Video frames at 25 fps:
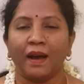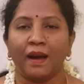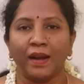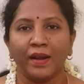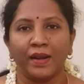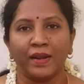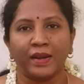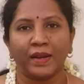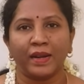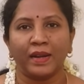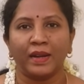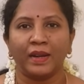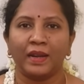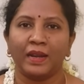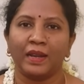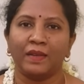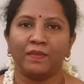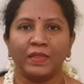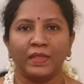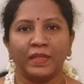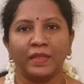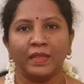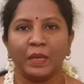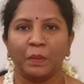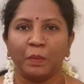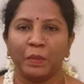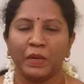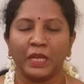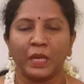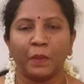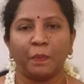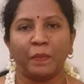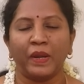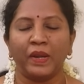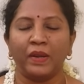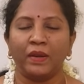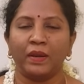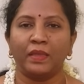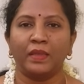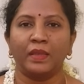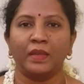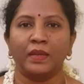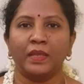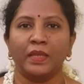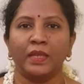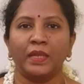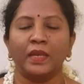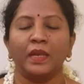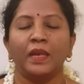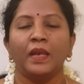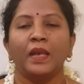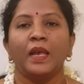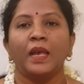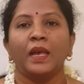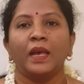ஆற்றலில் வந்து நம்மளுக்கு பெற்றுத்தருது